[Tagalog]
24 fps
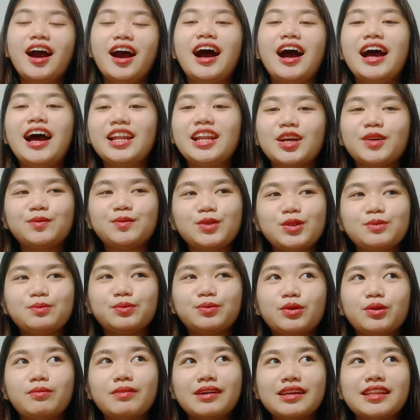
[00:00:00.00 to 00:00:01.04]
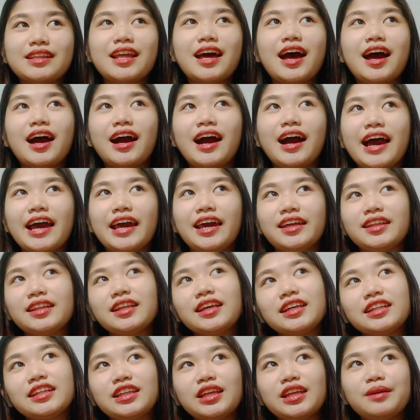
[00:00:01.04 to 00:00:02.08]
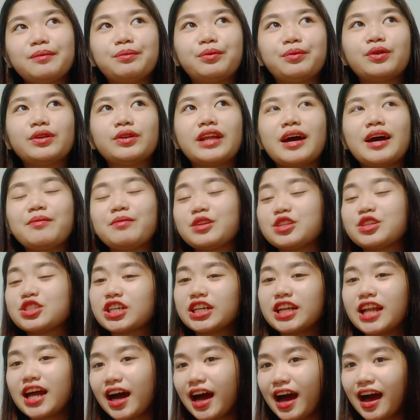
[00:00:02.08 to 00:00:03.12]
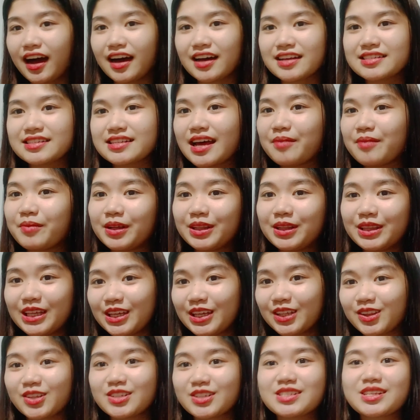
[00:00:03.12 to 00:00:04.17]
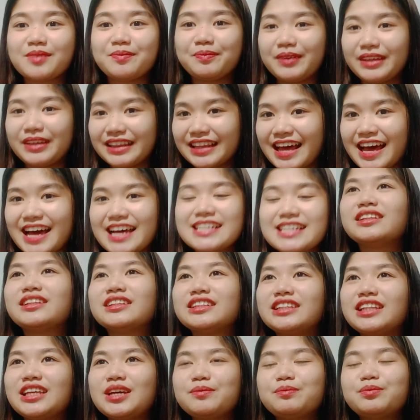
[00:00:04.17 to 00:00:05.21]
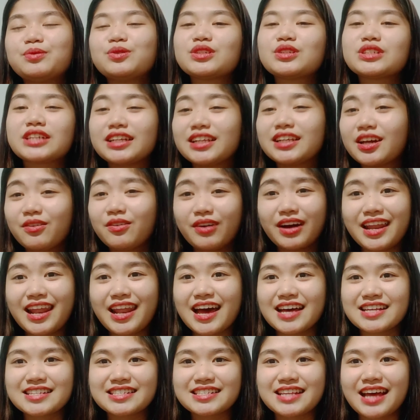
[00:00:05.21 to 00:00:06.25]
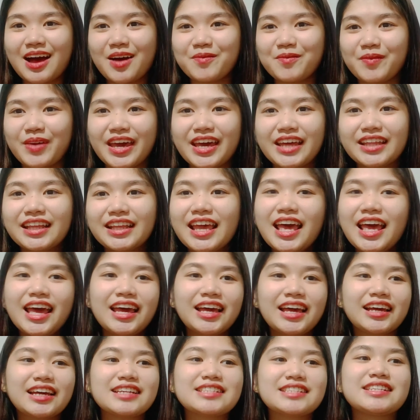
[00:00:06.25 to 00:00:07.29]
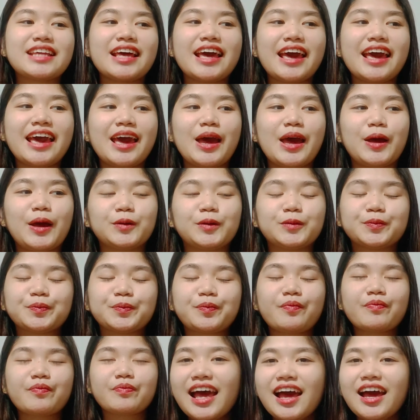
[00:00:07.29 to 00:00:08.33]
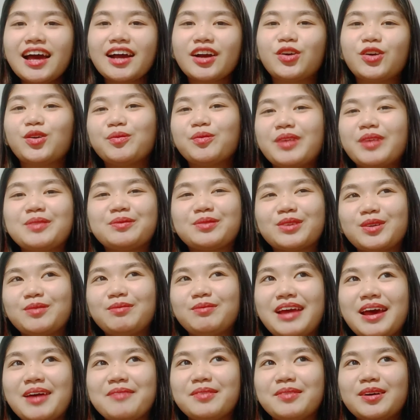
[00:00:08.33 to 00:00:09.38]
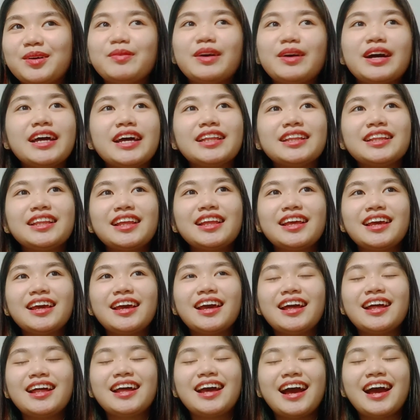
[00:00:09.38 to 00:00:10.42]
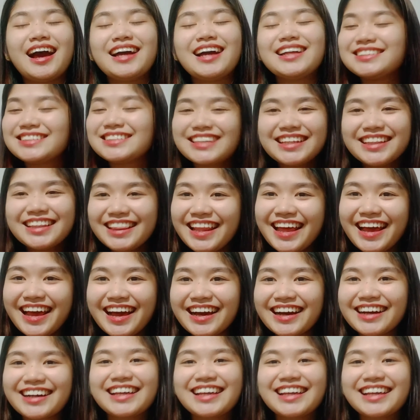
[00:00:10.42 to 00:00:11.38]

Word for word: Alam niyo po ba na kahit hindi po namin siya nakakasama dito sa Pinas, hindi po siya nawala sa amin kasi kung may problema man, andyan lang.